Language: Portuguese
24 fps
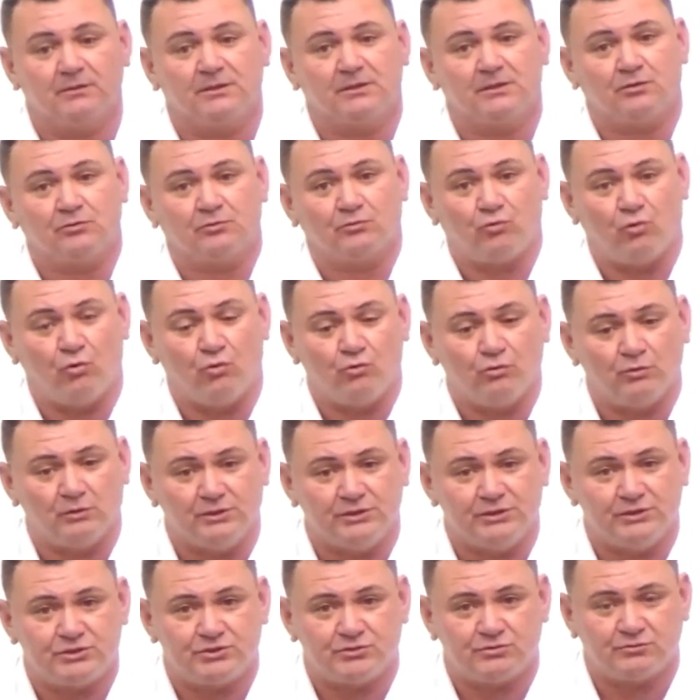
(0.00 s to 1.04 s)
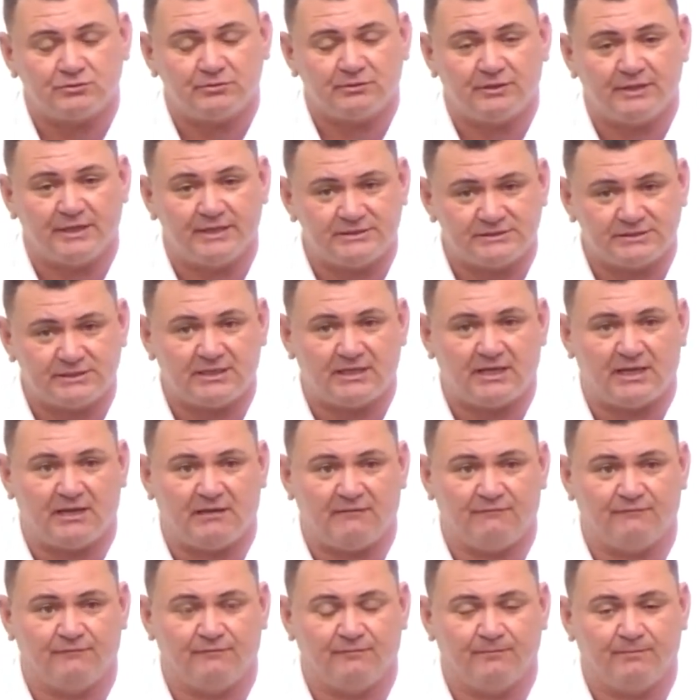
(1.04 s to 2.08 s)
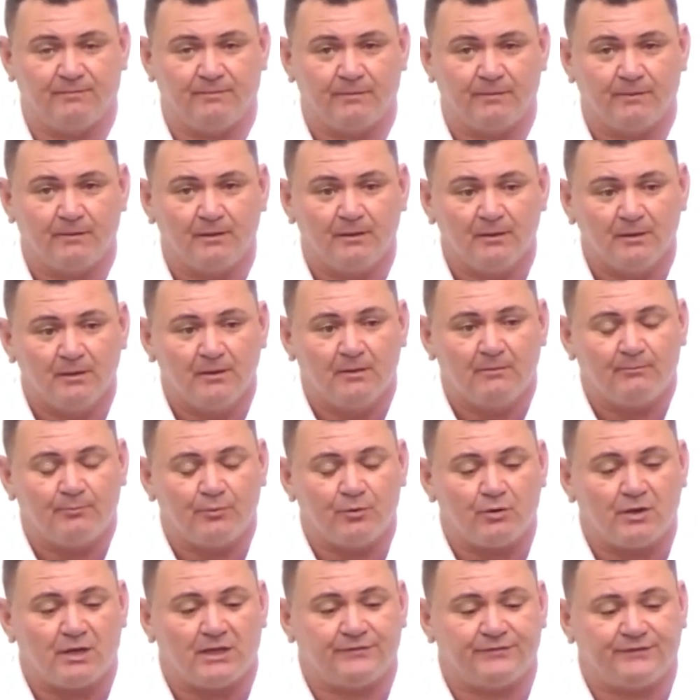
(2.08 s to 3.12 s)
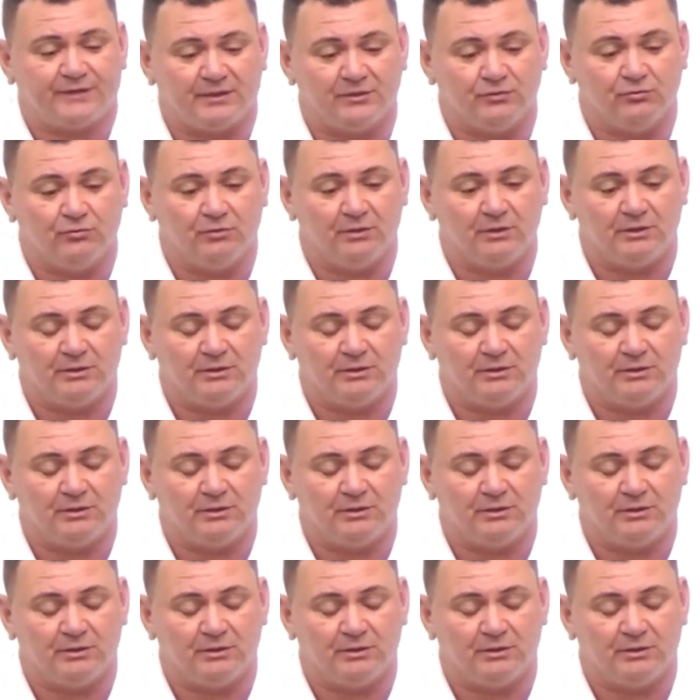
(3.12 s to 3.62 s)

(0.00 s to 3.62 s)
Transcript: com o lixo reciclável. Para o catador,